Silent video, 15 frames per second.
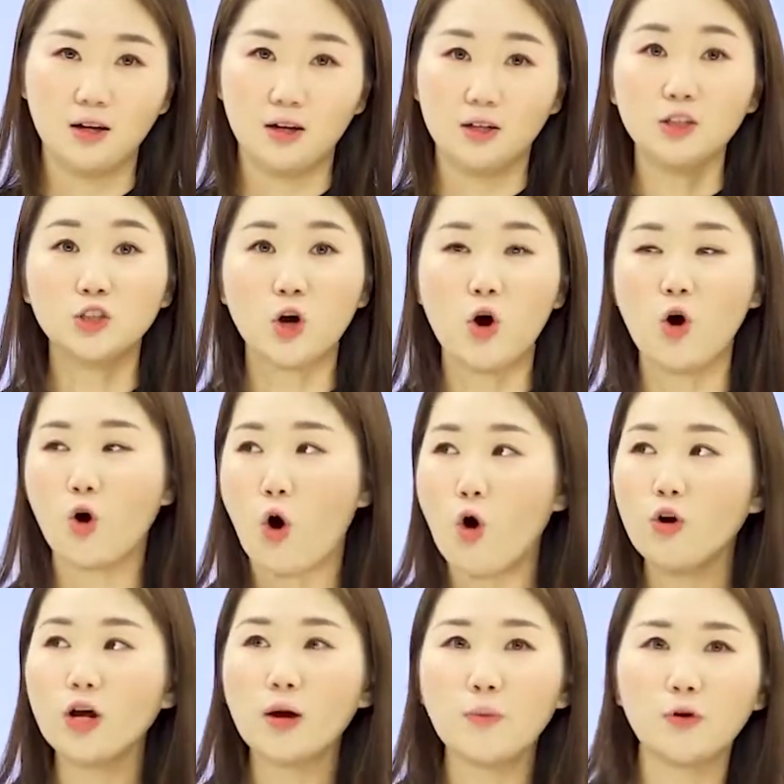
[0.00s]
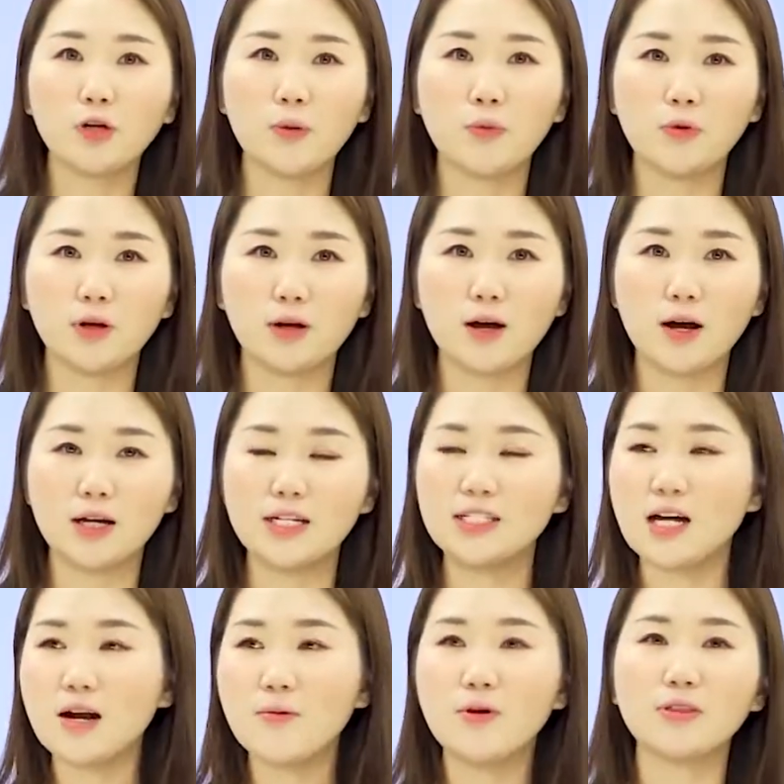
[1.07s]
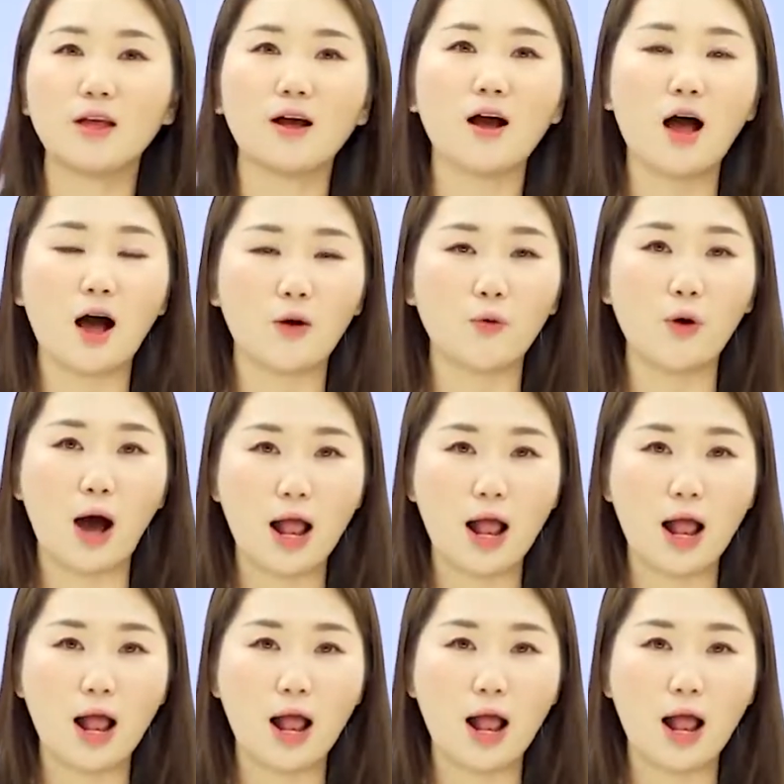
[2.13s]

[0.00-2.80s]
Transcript: 그쵸? 거리가 멀다 보니까 이 사람과 내가 갖고